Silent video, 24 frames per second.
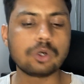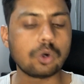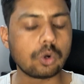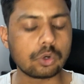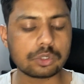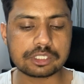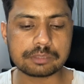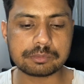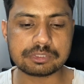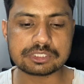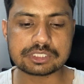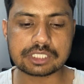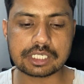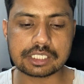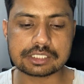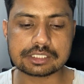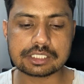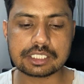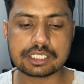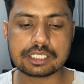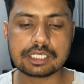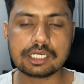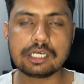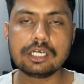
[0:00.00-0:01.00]
ओ चला
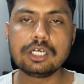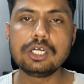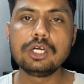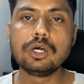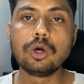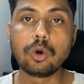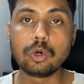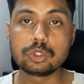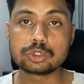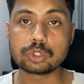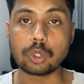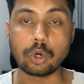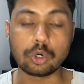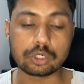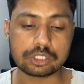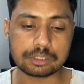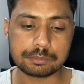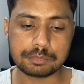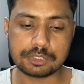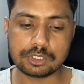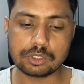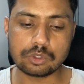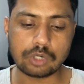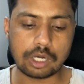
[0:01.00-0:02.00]
जाएगा उस ओ
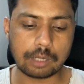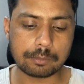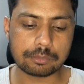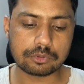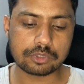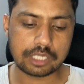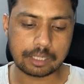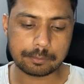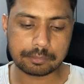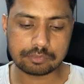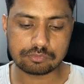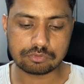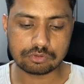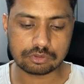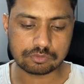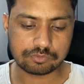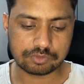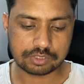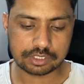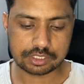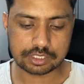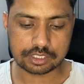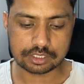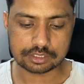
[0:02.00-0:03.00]
को आपको यहाँ पे
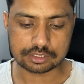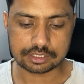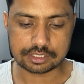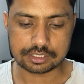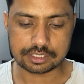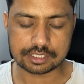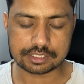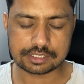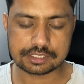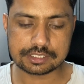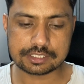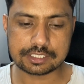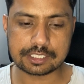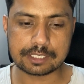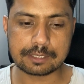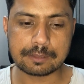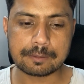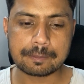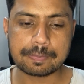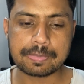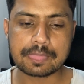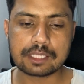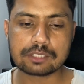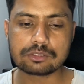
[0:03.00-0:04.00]
फुलफिल कर देना है ठीक है
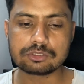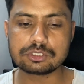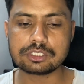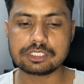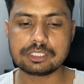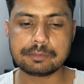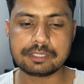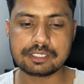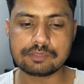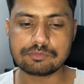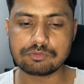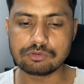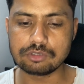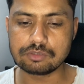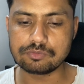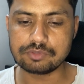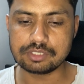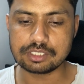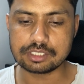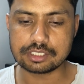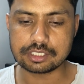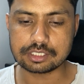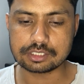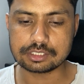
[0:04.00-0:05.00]
तो चलिए मैंने
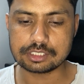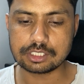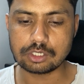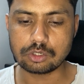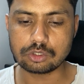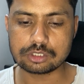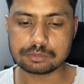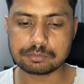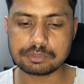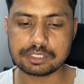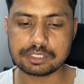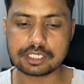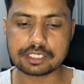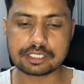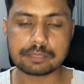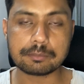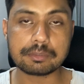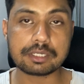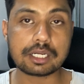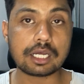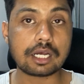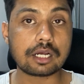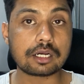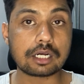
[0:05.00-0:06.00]
फुलफिल कर दिया ओ आके
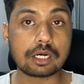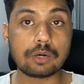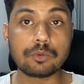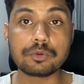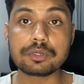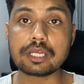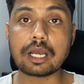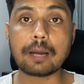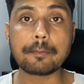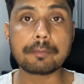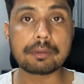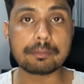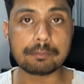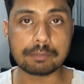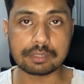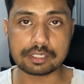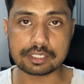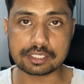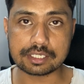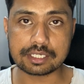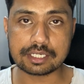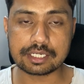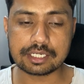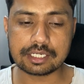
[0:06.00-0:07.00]
मेरा अकाउंट यहाँ पे
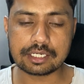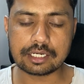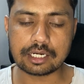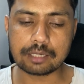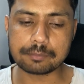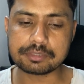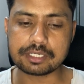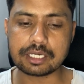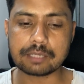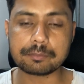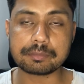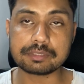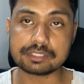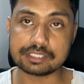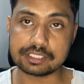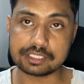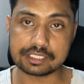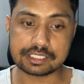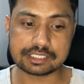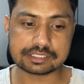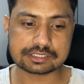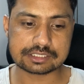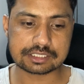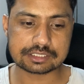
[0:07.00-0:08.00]
बन गया है आप यहाँ पे
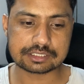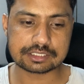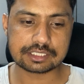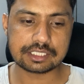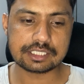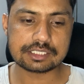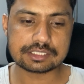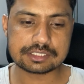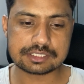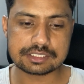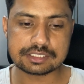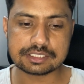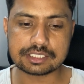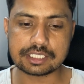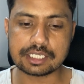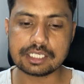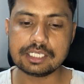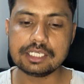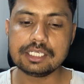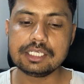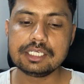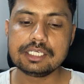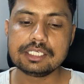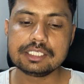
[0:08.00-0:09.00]
देख ही सकते हैं ठीक है
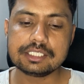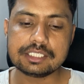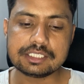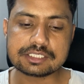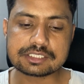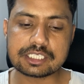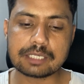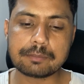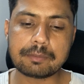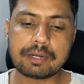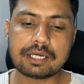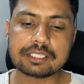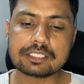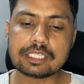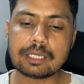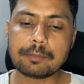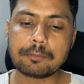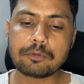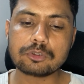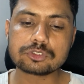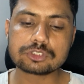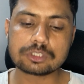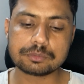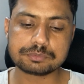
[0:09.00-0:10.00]
इसके बाद
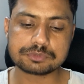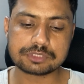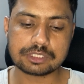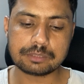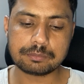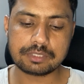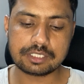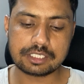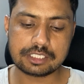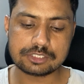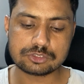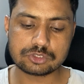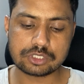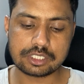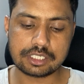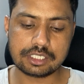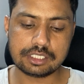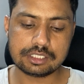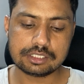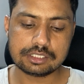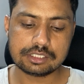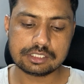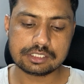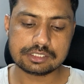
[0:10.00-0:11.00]
आपको सबसे पहले जो है
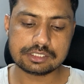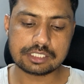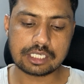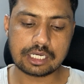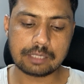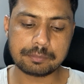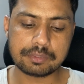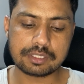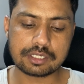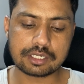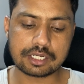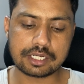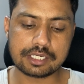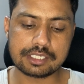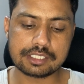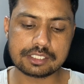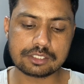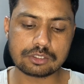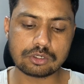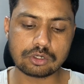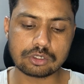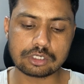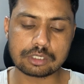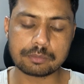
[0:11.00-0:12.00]
यहाँ पे
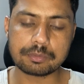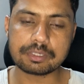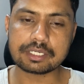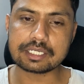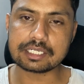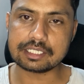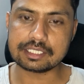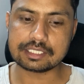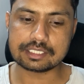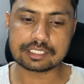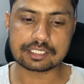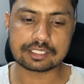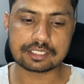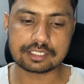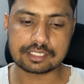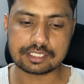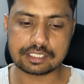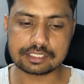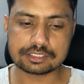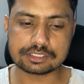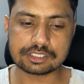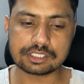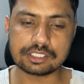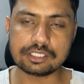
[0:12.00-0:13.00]
राइट कॉर्नर पे क्लिक कर
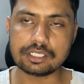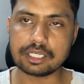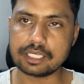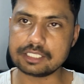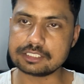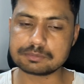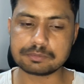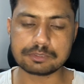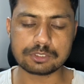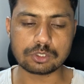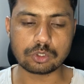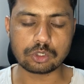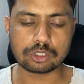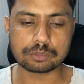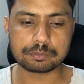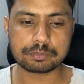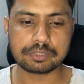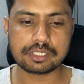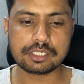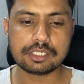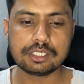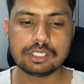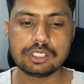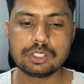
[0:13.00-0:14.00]
लेना है थ्री लाइन पे डॉट
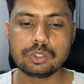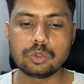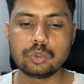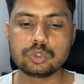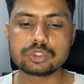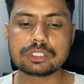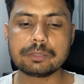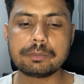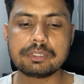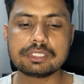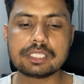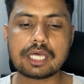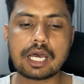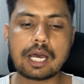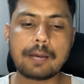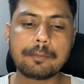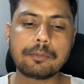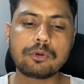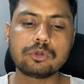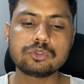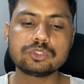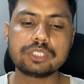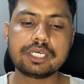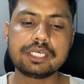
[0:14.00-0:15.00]
पे उसके बाद
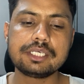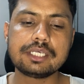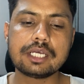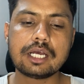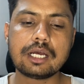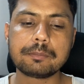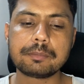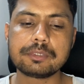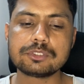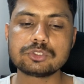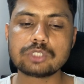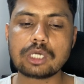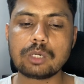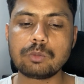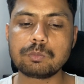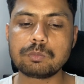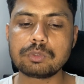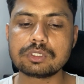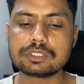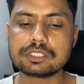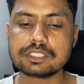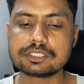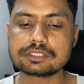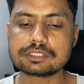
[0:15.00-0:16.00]
आपको जो है यहाँ पे जो आप
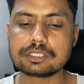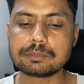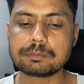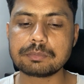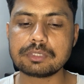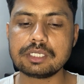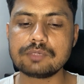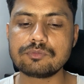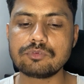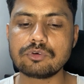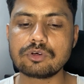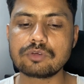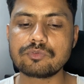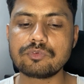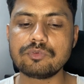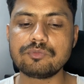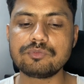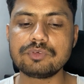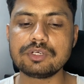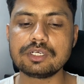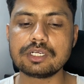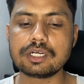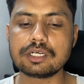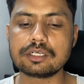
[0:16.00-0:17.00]
ऊपर देखते हैं प्ले फॉर
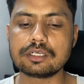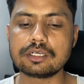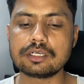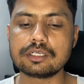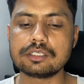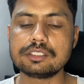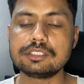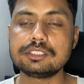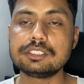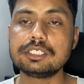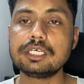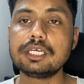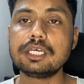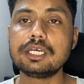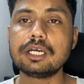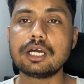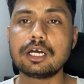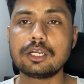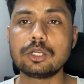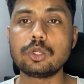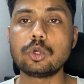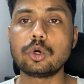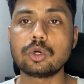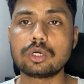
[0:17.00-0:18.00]
फिफ्टीन हंड्रेड ये
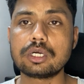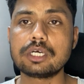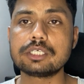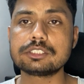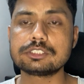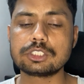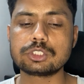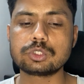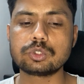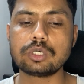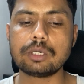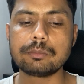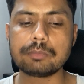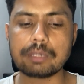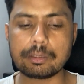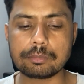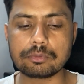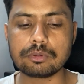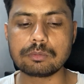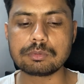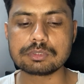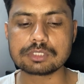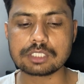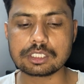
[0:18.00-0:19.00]
अनलॉक कर सकते हो मैं
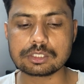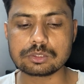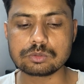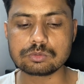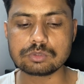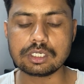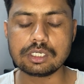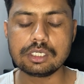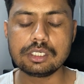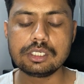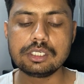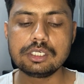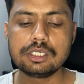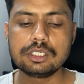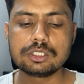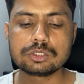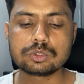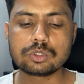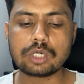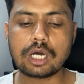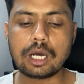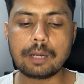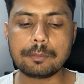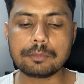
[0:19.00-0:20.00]
आपको बता दूंगा
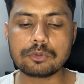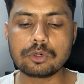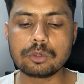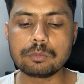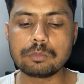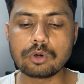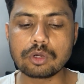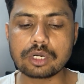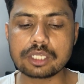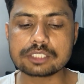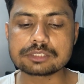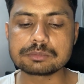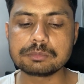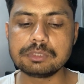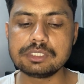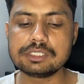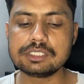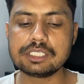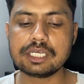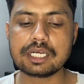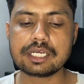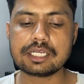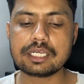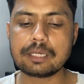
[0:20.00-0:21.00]
तो आपको बोनस
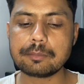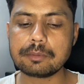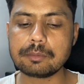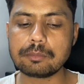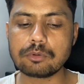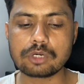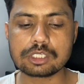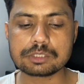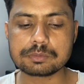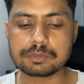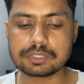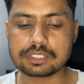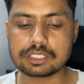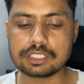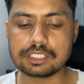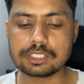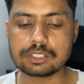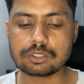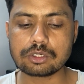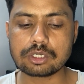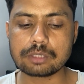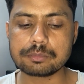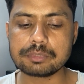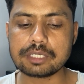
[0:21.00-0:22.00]
मिल जाएगा यहाँ पे बोनस पे
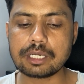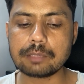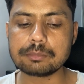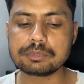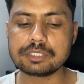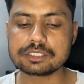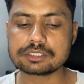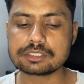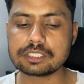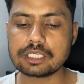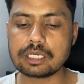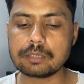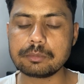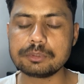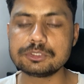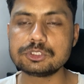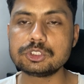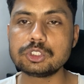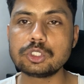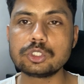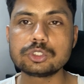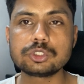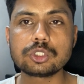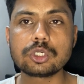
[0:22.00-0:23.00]
क्लिक करोगे अभी आप देखते हैं यहाँ पे
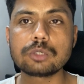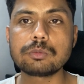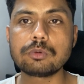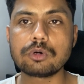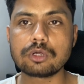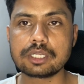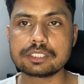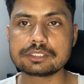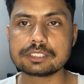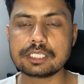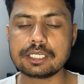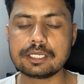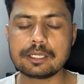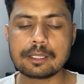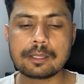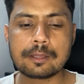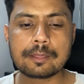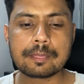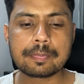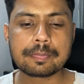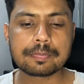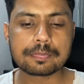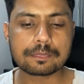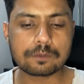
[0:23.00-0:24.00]
जीरो जीरो बोनस है
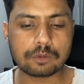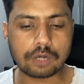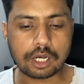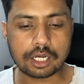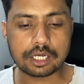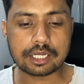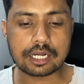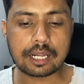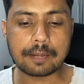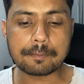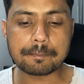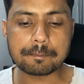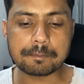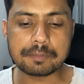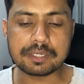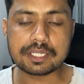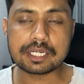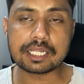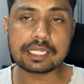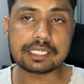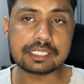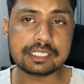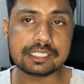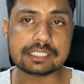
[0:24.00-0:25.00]
तो अगर आप
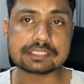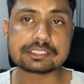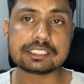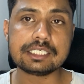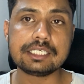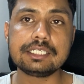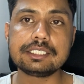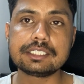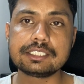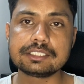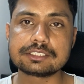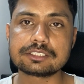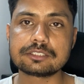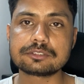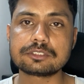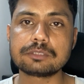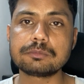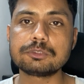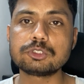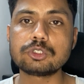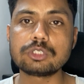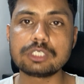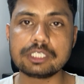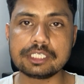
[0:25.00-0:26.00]
मेरे लिंक से
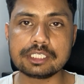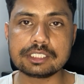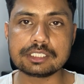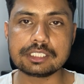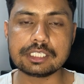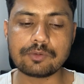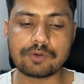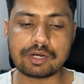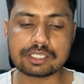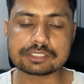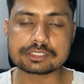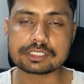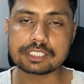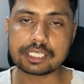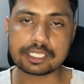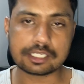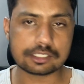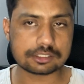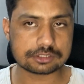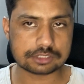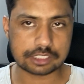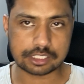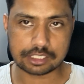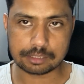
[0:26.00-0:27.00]
डिस्क्रिप्शन में जो लिंक दिया वहाँ से
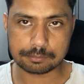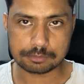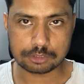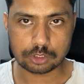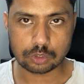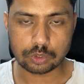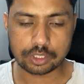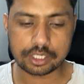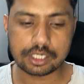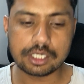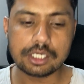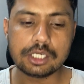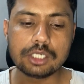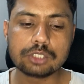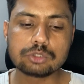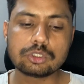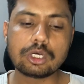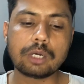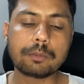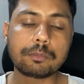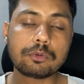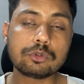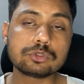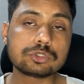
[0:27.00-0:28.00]
साइन अप करोगे
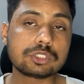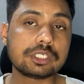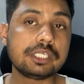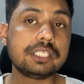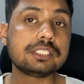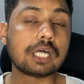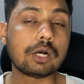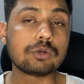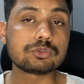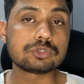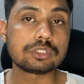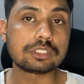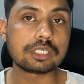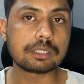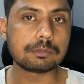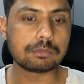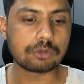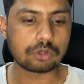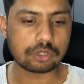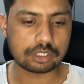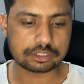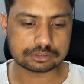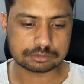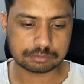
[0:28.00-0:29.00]
तो आपको थ्री थाउजेंड का
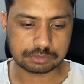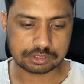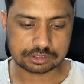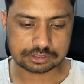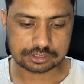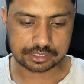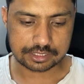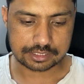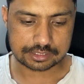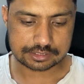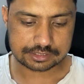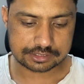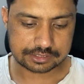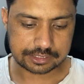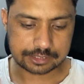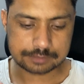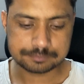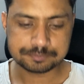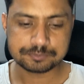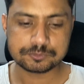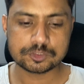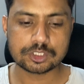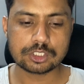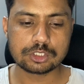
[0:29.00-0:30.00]
बोनस मिल जाएगा ठीक
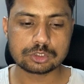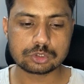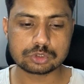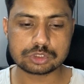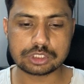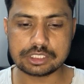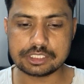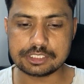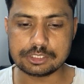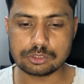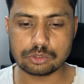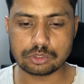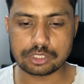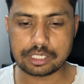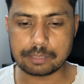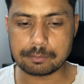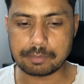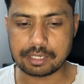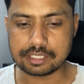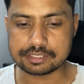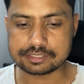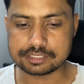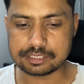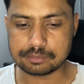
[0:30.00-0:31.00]
है तो चलिए ये हो गया
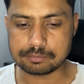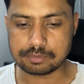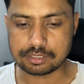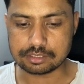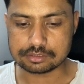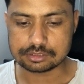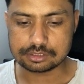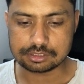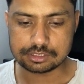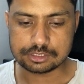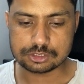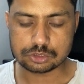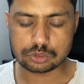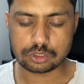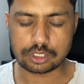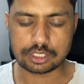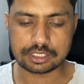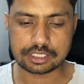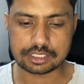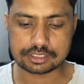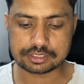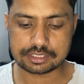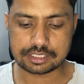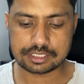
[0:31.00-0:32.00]
बाद की बात इसको
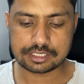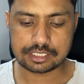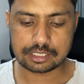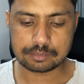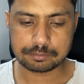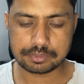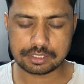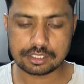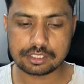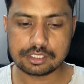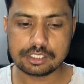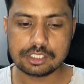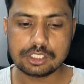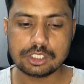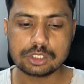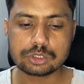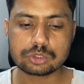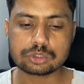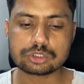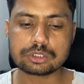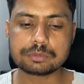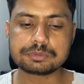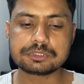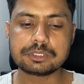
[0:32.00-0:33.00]
हटाते हैं यहाँ पे
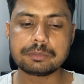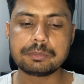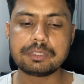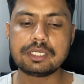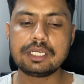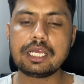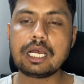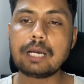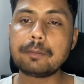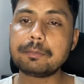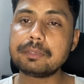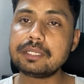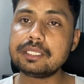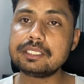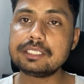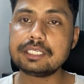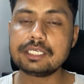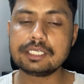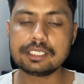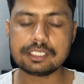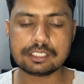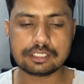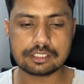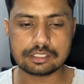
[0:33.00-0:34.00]
तो सबसे पहले आपने ये